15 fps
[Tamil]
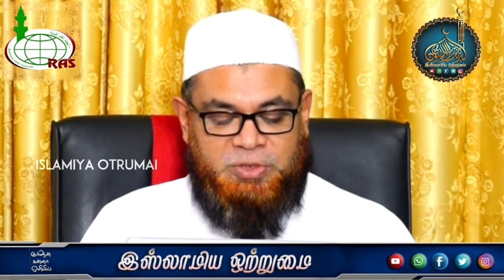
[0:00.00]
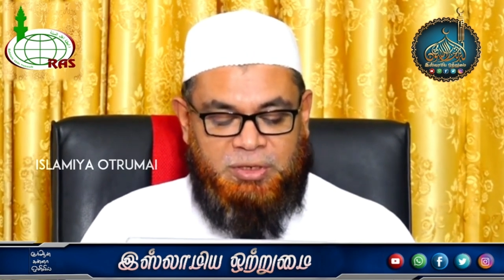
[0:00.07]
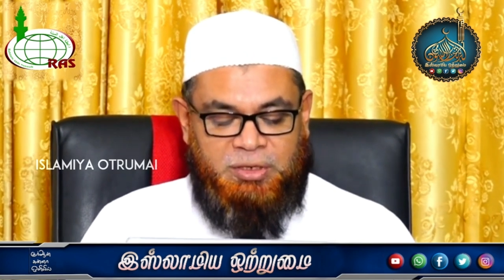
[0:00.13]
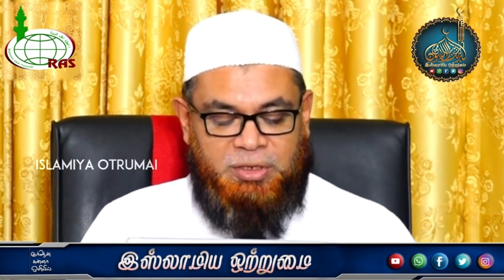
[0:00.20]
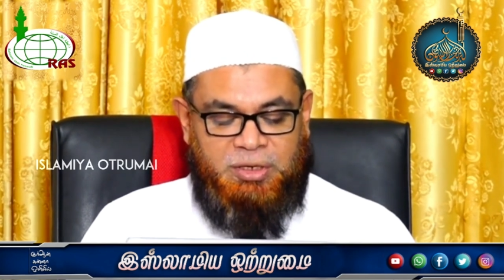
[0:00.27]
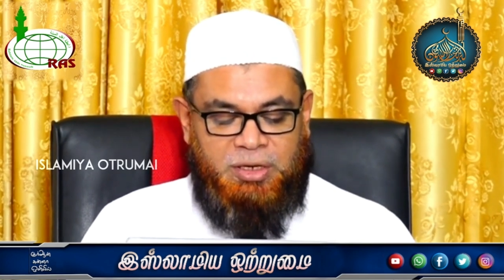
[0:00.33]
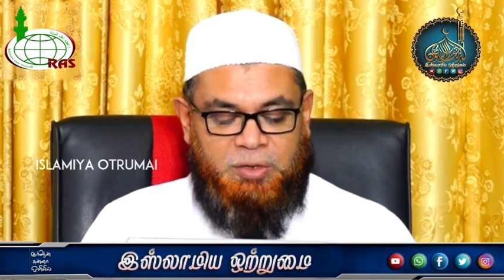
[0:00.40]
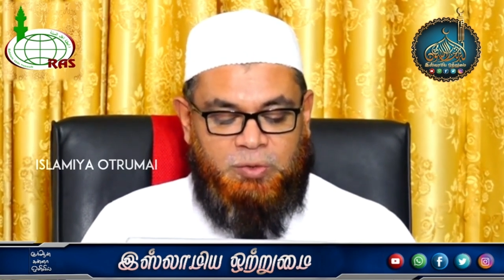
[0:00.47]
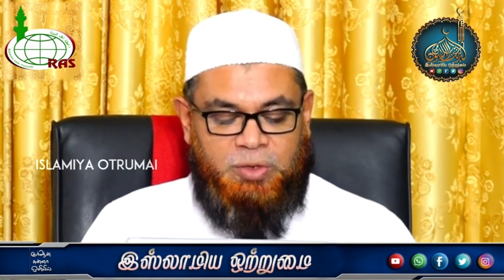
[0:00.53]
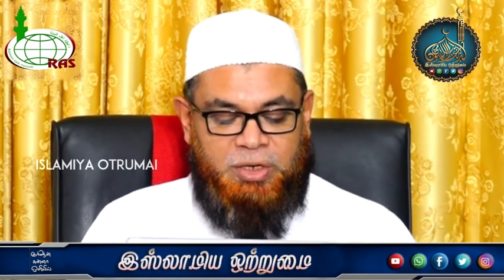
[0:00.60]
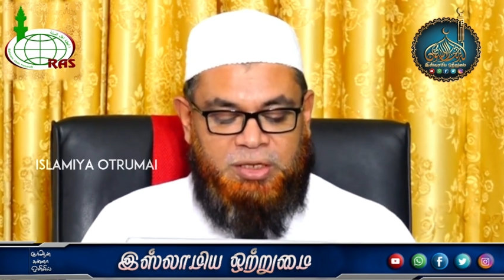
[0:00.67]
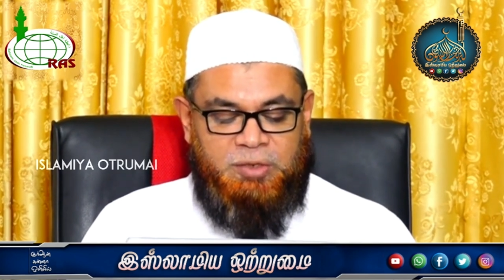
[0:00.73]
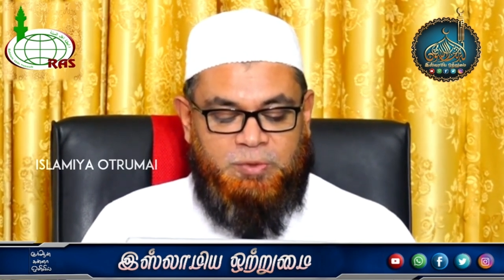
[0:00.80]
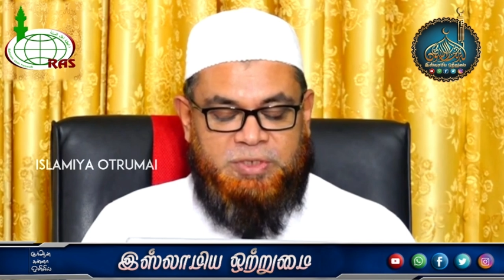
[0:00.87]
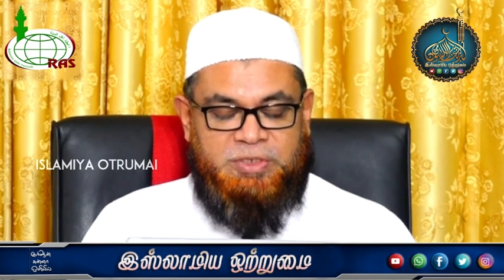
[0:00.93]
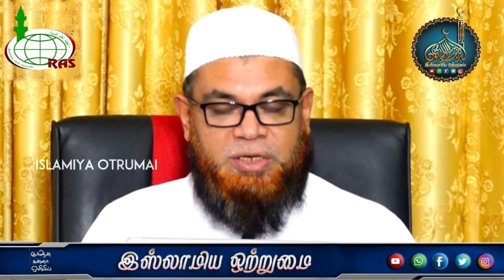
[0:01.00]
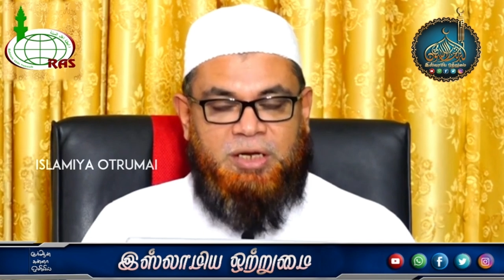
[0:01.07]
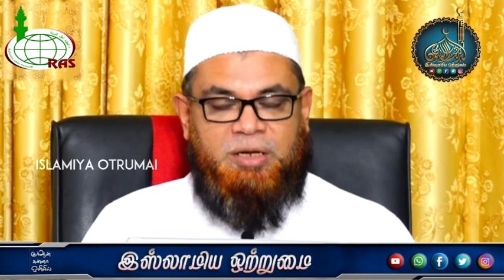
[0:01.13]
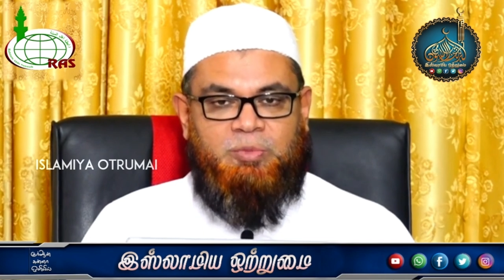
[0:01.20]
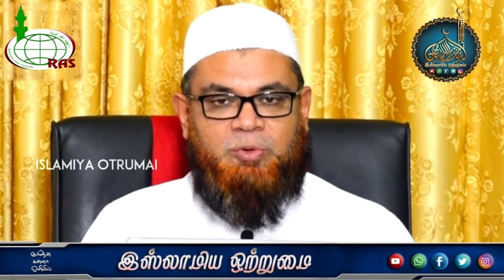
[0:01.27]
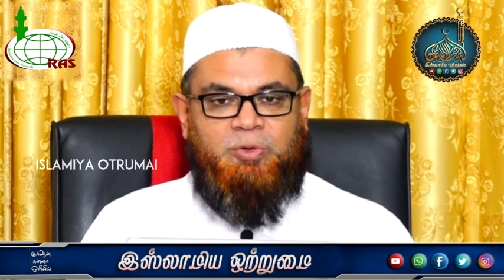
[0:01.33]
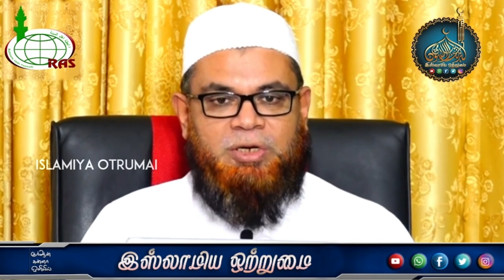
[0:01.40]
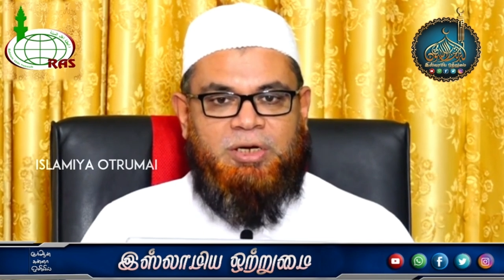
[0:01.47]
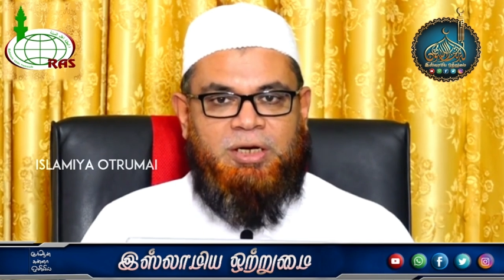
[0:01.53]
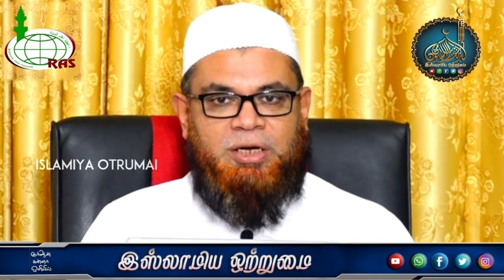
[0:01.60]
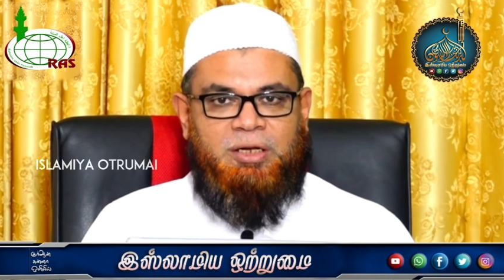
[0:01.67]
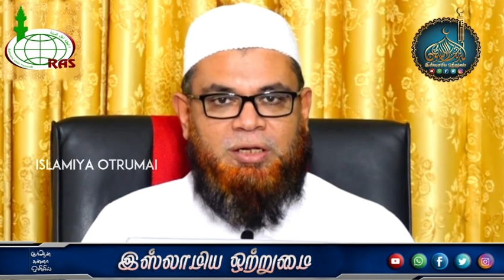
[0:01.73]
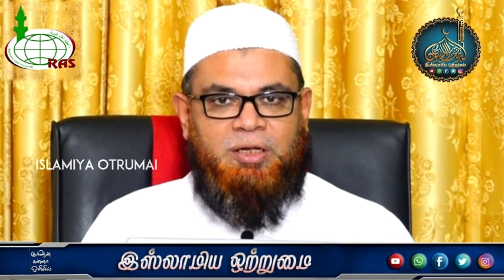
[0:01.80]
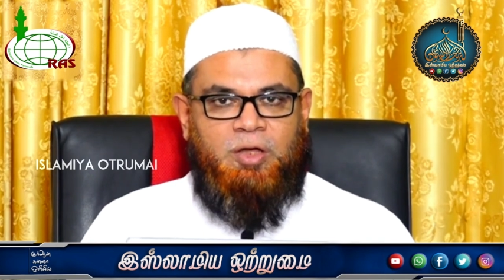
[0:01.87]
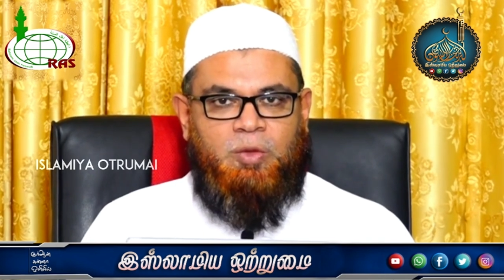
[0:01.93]
சொல்லாஹு அலஹி வசல்லம் அவர்கள்
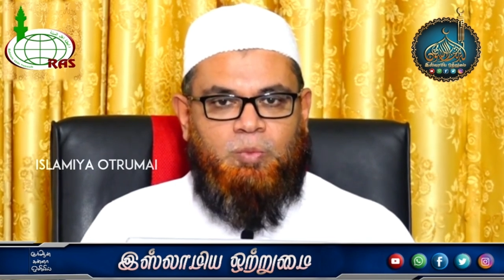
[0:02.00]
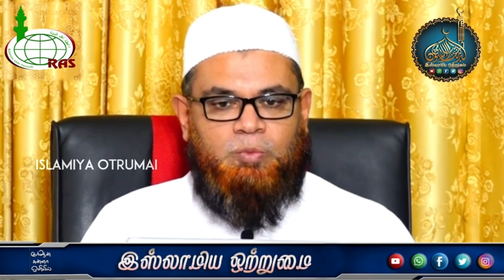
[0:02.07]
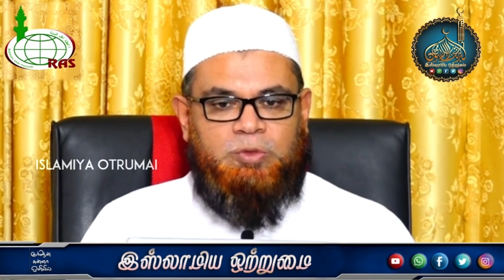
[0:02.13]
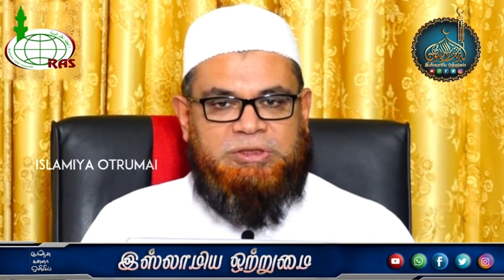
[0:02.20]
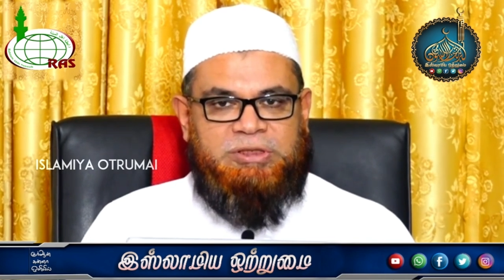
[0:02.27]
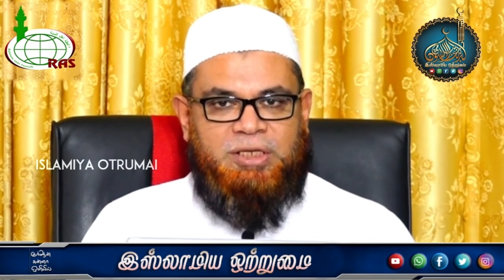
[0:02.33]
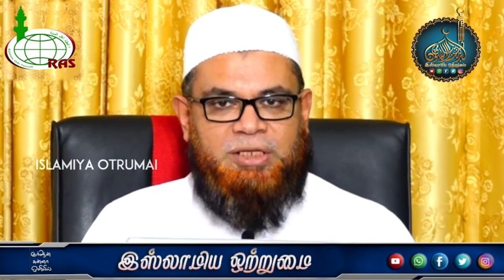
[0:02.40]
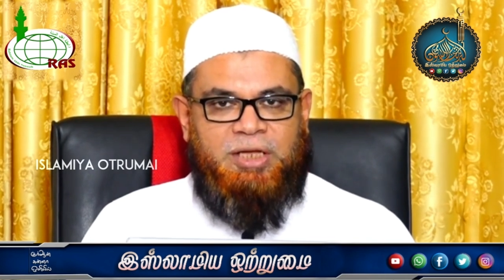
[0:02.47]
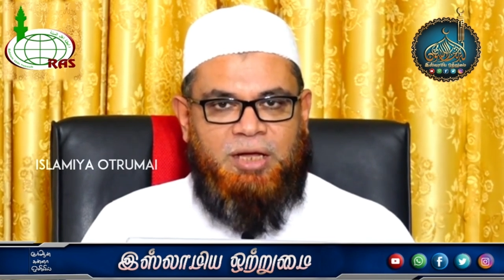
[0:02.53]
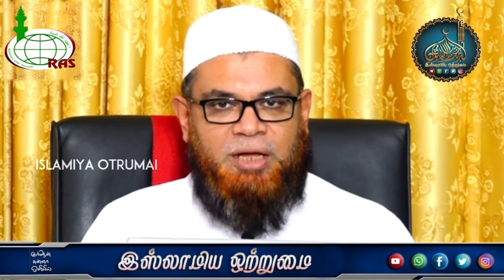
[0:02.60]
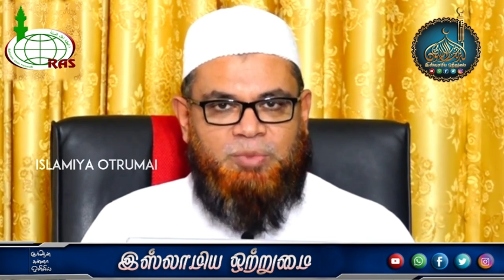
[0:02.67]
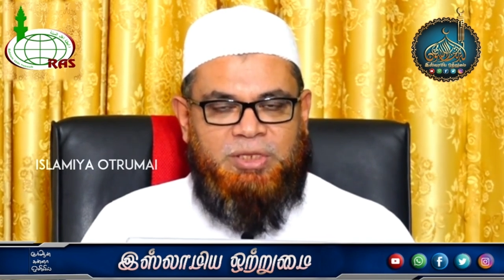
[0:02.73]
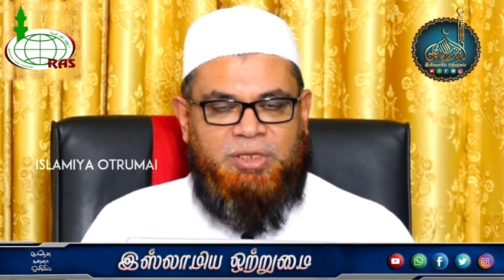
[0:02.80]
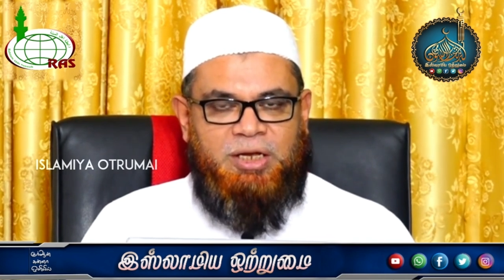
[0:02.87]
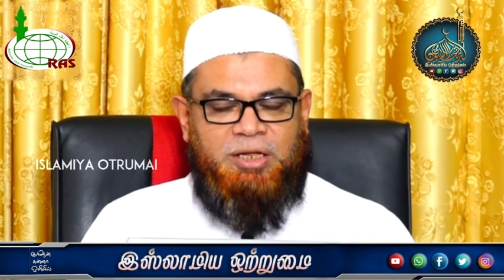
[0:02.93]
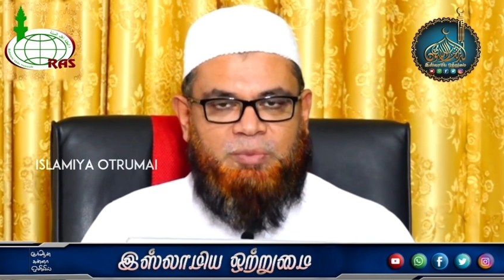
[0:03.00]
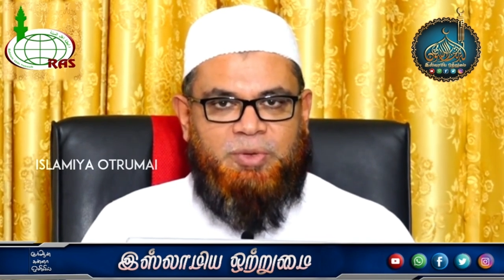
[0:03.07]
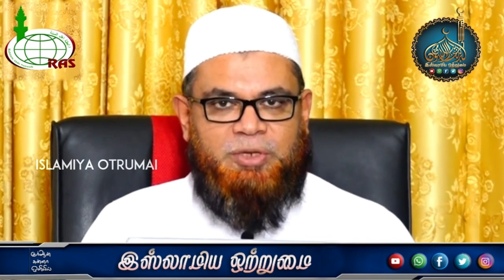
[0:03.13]
முஸ்னத் அஹ்மதிலே